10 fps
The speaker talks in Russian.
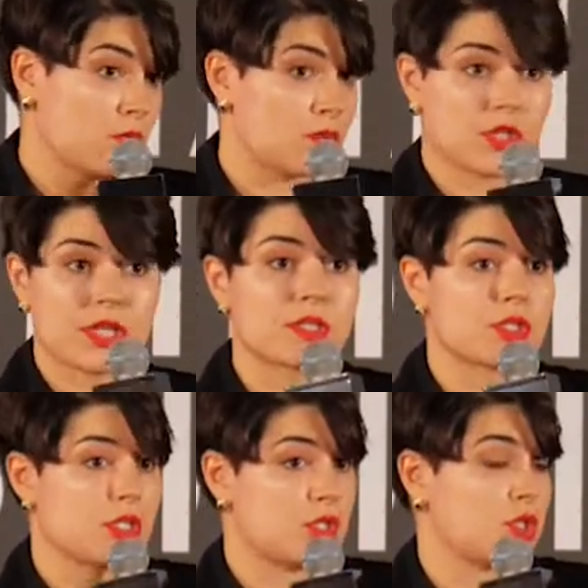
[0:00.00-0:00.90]
шансы
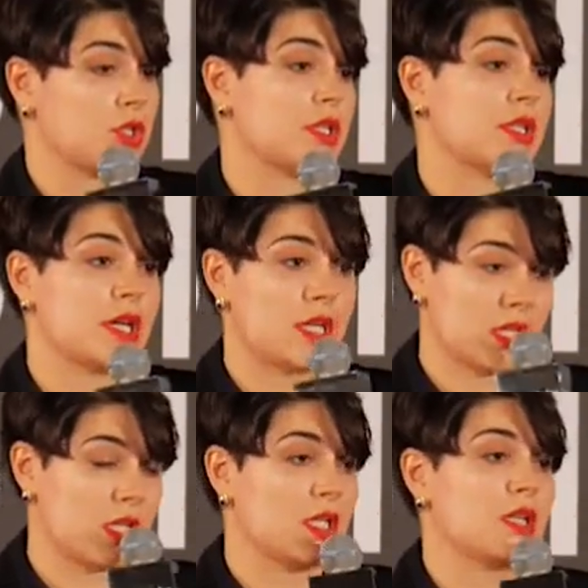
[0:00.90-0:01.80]
женщины да,
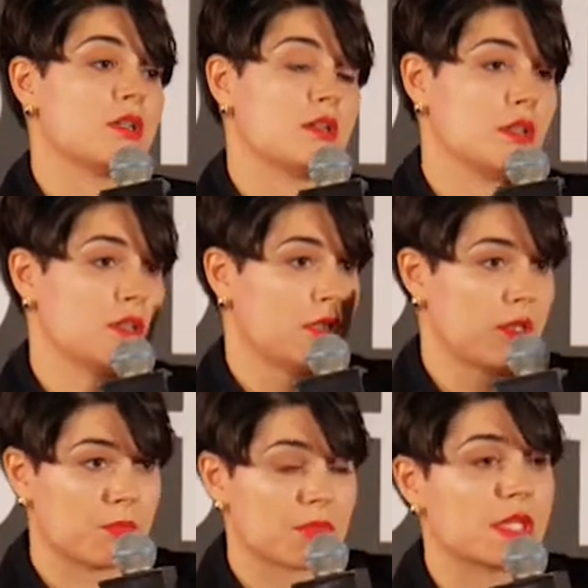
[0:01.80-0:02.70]
или а,
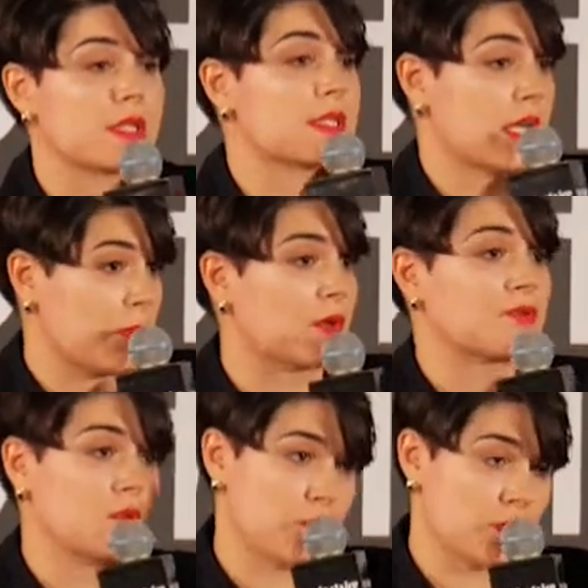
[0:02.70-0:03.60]
там, самок в
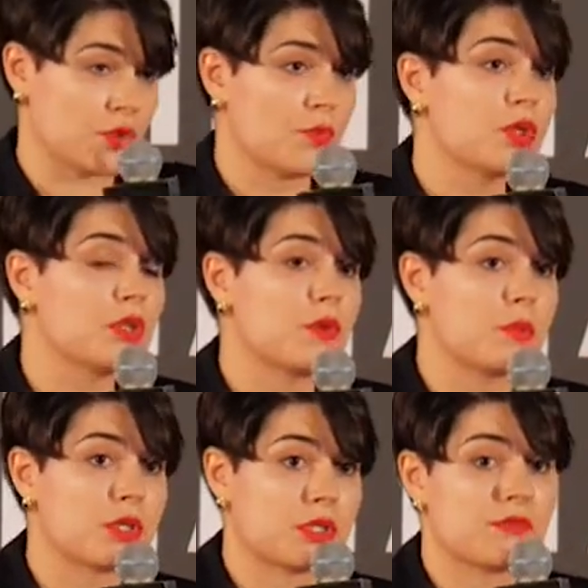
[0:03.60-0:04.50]
случае животного
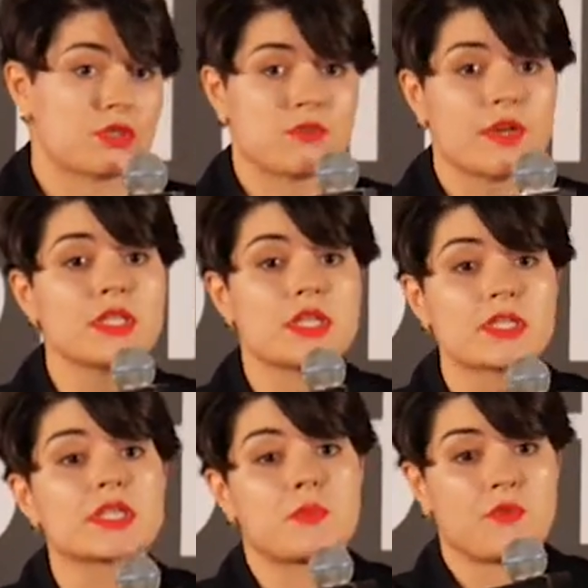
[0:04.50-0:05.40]
мира на выживание
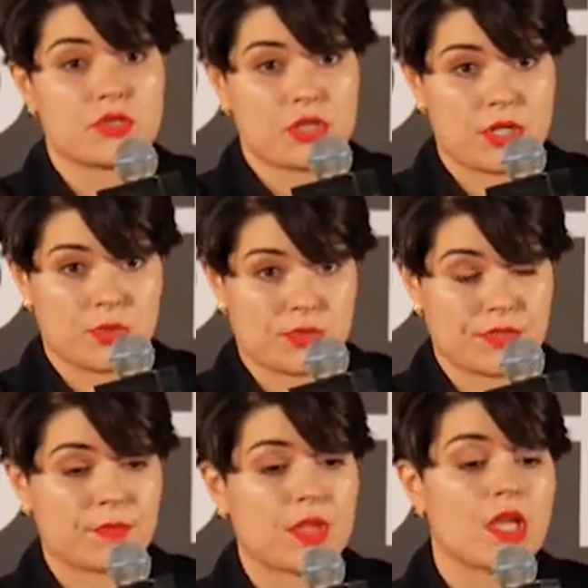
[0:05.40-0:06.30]
резко повышаются.
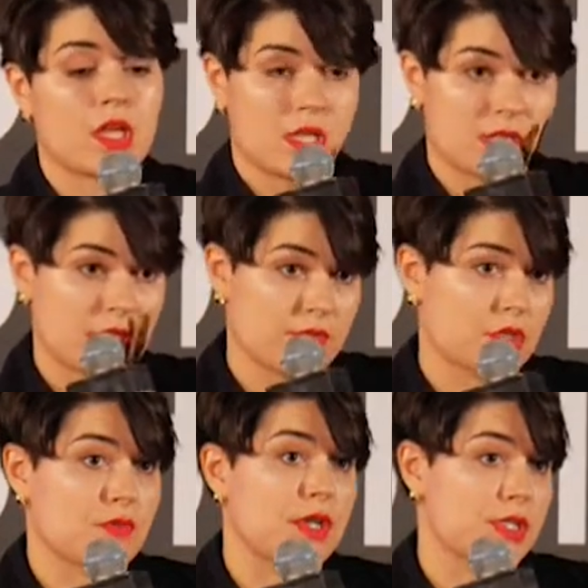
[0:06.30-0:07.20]
На
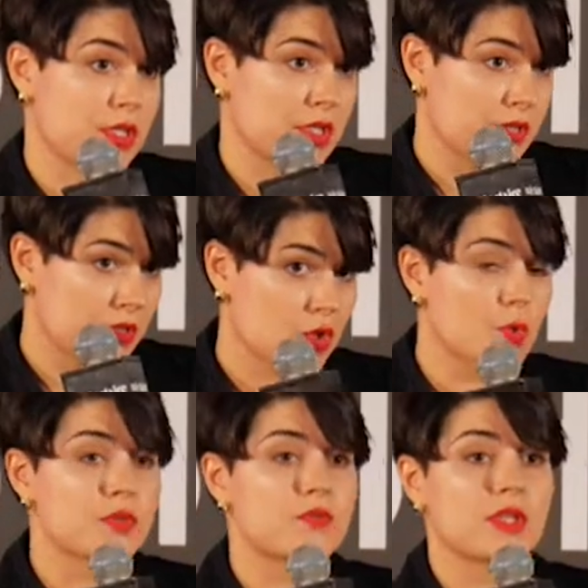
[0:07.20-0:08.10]
выживание
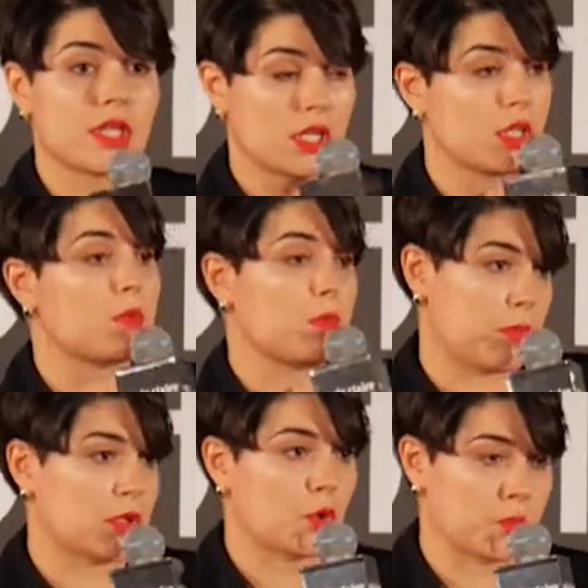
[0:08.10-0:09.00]
собственное и
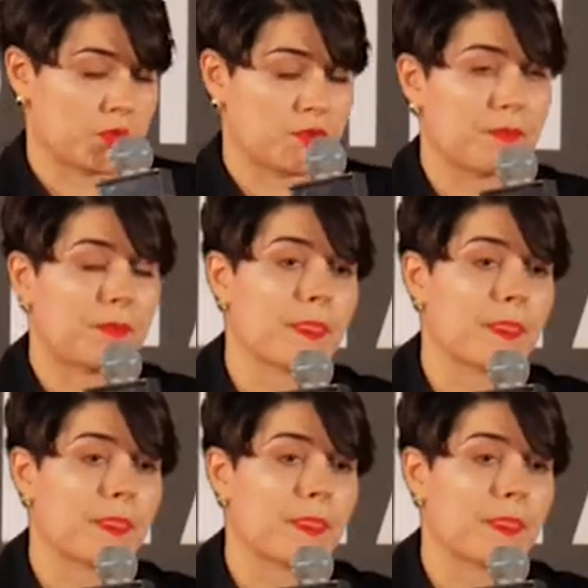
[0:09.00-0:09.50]
потомство.